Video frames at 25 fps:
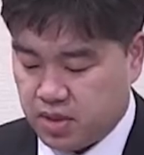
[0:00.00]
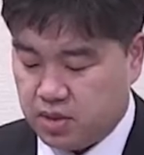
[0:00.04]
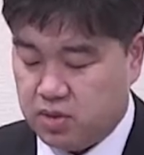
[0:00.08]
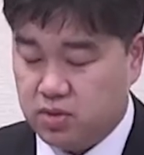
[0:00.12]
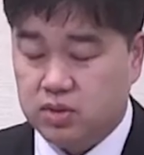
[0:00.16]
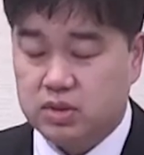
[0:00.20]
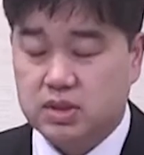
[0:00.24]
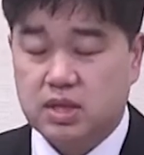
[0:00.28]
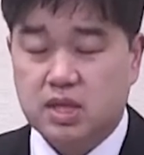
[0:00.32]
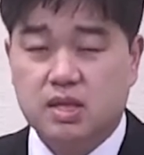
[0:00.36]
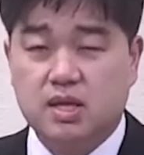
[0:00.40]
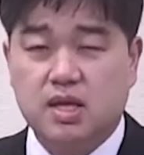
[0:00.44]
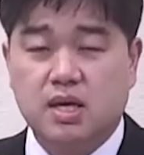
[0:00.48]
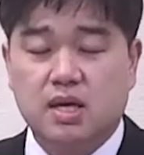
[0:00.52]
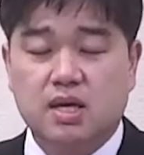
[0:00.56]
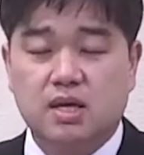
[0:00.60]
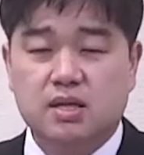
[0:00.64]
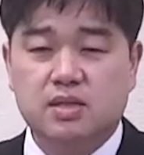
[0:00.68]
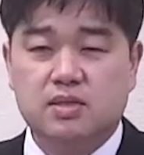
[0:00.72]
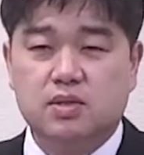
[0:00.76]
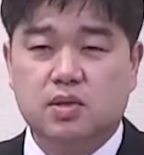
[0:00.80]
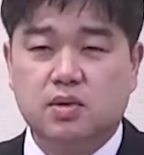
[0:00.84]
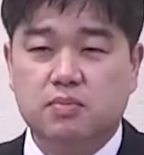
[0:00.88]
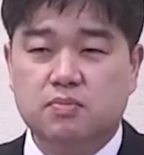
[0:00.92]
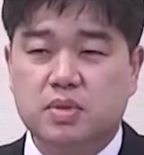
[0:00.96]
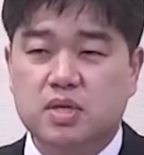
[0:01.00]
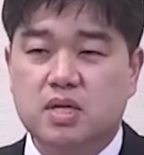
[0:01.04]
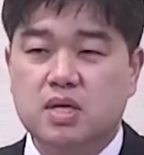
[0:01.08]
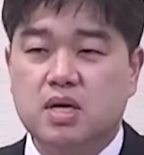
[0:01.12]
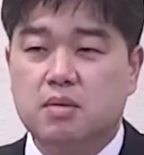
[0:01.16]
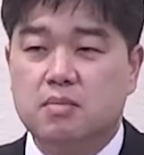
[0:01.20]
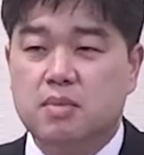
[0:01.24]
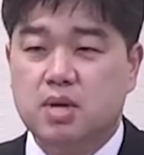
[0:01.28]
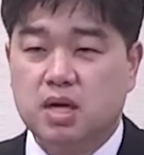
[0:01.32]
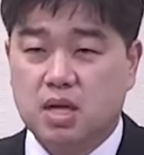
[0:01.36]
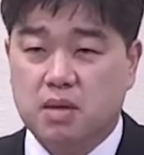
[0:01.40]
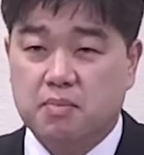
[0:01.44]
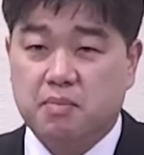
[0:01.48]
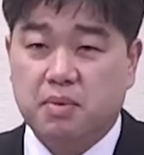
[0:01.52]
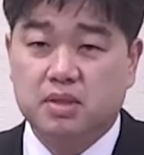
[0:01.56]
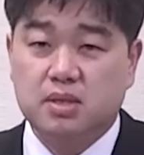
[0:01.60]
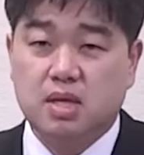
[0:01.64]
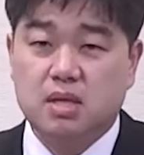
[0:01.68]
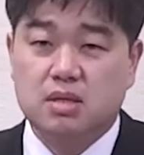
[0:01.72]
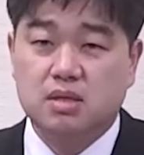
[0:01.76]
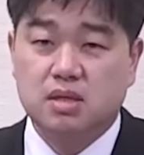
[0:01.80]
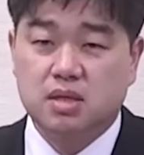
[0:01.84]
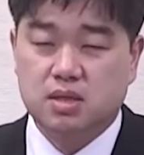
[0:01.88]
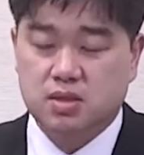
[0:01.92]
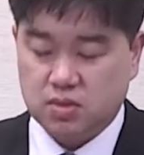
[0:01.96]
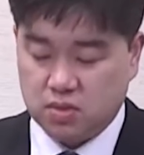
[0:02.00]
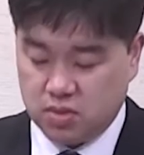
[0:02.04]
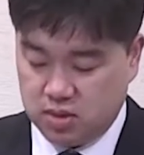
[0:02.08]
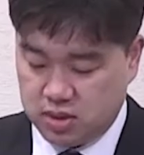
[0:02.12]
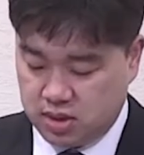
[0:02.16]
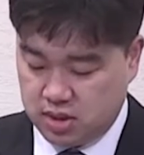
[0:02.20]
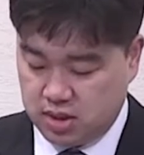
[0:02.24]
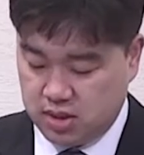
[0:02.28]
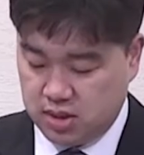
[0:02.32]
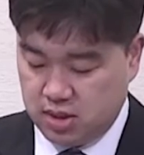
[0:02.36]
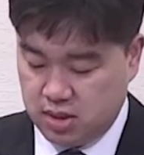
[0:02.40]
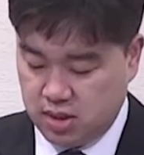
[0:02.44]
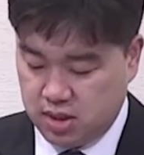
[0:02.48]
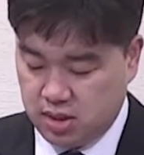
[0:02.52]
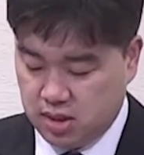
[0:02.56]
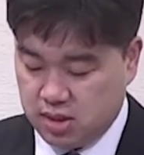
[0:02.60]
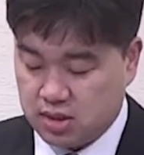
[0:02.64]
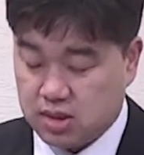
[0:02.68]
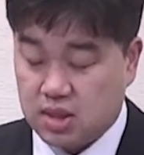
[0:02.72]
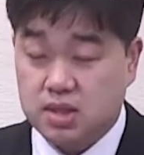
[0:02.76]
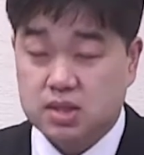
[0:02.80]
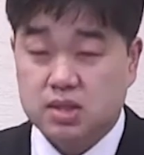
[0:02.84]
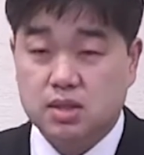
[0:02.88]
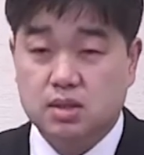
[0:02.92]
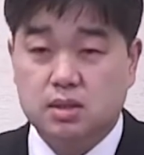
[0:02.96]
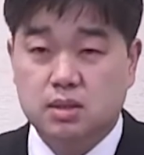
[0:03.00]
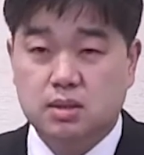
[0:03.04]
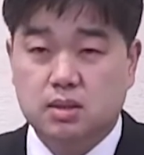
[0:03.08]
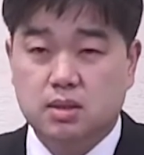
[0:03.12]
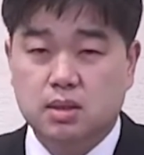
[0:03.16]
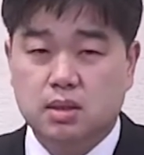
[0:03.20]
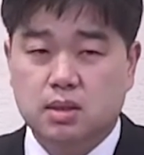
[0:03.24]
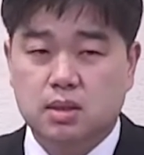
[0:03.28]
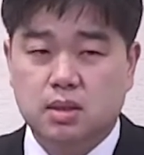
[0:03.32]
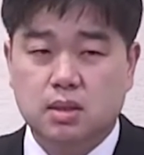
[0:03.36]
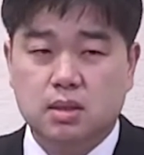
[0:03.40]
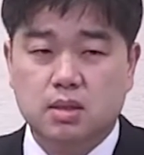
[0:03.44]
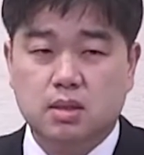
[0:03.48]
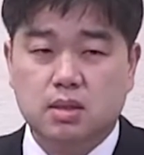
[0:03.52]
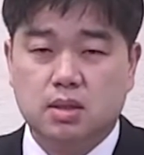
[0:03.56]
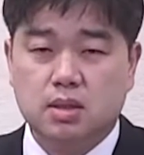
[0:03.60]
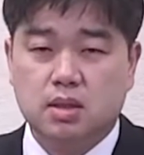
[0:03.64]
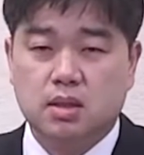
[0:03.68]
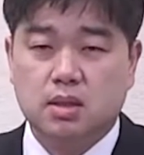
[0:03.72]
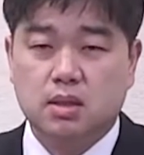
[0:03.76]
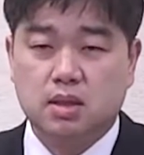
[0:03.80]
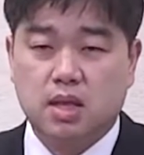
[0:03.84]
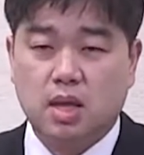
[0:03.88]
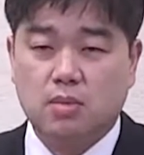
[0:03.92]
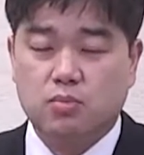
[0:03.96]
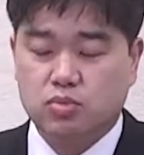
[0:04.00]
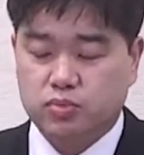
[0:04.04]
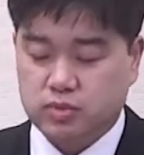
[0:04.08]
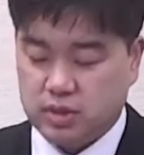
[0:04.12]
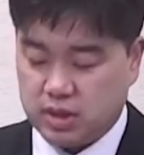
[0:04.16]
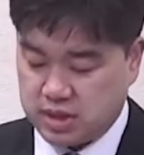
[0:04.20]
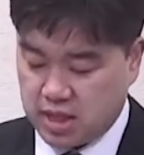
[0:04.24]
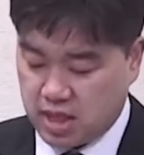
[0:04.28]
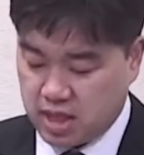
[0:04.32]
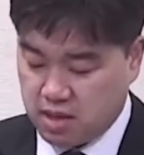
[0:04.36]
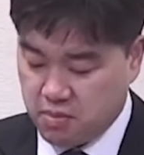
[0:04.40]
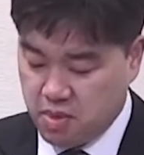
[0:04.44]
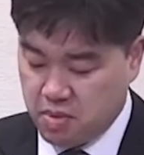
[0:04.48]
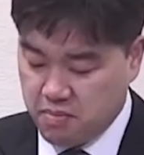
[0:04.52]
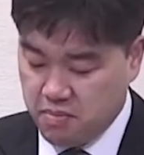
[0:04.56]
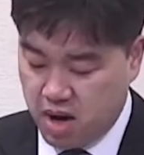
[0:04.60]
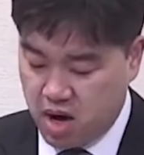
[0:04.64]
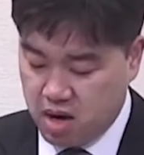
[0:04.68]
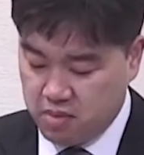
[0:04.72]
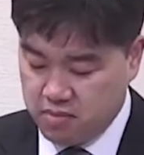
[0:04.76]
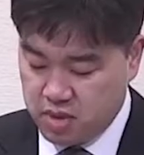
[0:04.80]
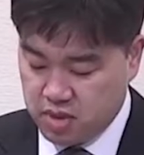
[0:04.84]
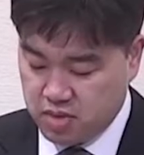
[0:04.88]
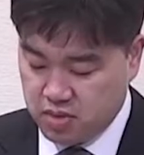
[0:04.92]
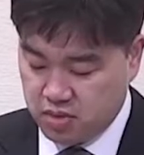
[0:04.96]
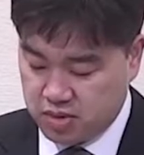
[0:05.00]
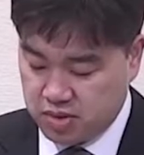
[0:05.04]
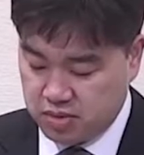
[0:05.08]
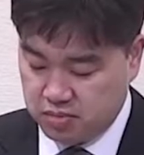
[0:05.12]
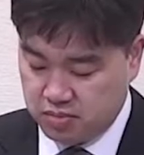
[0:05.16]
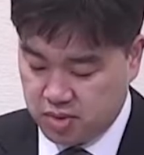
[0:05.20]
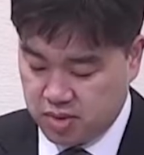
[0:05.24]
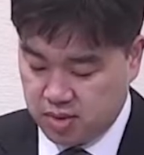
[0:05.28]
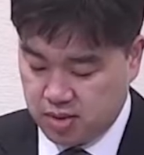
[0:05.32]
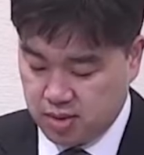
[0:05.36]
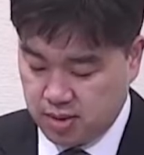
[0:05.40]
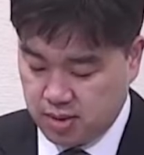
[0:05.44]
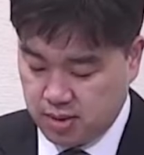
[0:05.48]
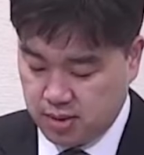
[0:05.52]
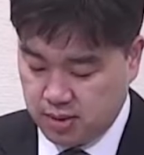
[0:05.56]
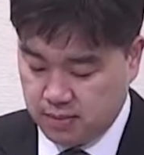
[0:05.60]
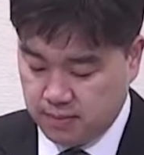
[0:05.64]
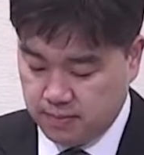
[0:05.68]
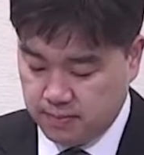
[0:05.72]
그것에 대해서 민감하게 받아들이는 것이 사실 대부분의 사람의 마음일 것입니다.